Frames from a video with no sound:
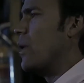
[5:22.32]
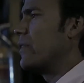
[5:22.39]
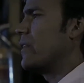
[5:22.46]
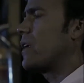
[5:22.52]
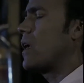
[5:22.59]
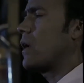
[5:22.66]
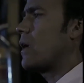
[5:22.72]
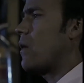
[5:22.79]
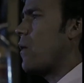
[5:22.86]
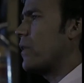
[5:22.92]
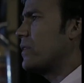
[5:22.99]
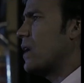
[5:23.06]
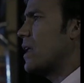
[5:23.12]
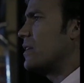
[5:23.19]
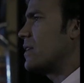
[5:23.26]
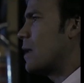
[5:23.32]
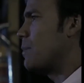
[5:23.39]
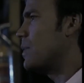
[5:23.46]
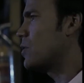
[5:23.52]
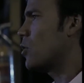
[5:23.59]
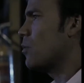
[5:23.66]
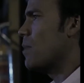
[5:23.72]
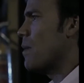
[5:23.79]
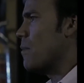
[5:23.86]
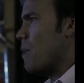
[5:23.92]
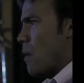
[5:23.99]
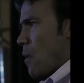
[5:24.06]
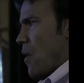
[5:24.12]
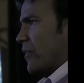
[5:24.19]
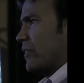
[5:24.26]
así que qué va a hacer? ¿Es que el pisco me,
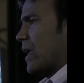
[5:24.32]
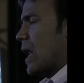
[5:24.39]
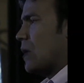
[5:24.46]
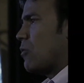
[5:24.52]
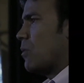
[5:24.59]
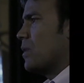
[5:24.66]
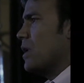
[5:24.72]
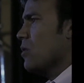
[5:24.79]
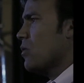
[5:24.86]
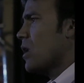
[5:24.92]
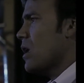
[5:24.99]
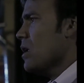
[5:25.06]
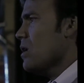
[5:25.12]
va a hacer algo a mí o qué?